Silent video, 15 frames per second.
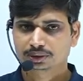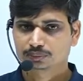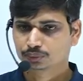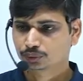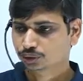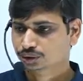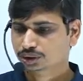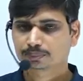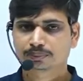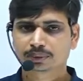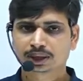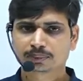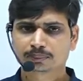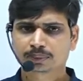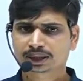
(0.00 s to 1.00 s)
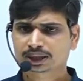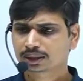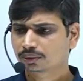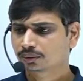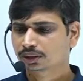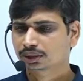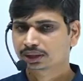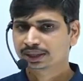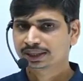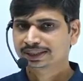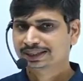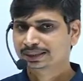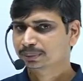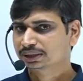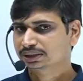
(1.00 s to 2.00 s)
मोस्ट ऑफ मैं बता रहा हूँ कि
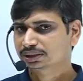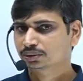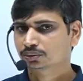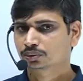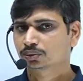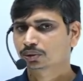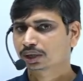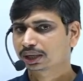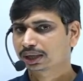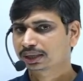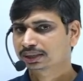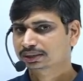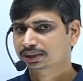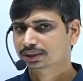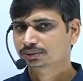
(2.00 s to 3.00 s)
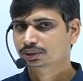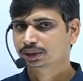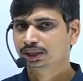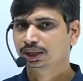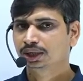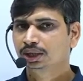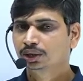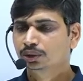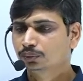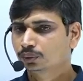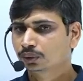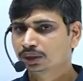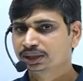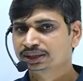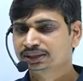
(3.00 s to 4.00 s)
एट्टी परसेंट लोगों का आंसर जो है
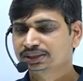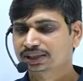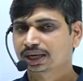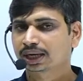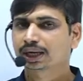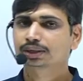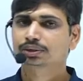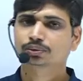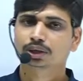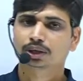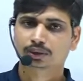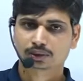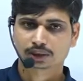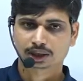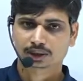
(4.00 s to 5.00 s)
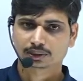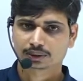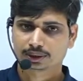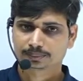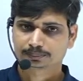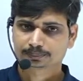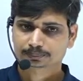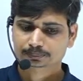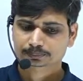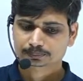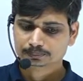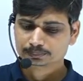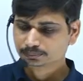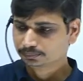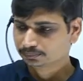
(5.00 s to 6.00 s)
ईस्ट आ चुका हो रहा होगा
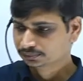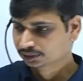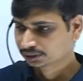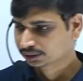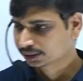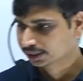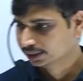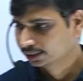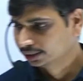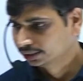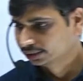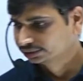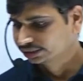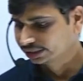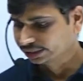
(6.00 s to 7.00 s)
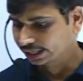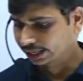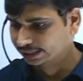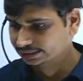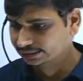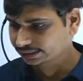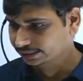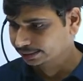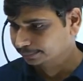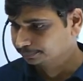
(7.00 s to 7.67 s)
ठीक है चलिए आगे चलते हैं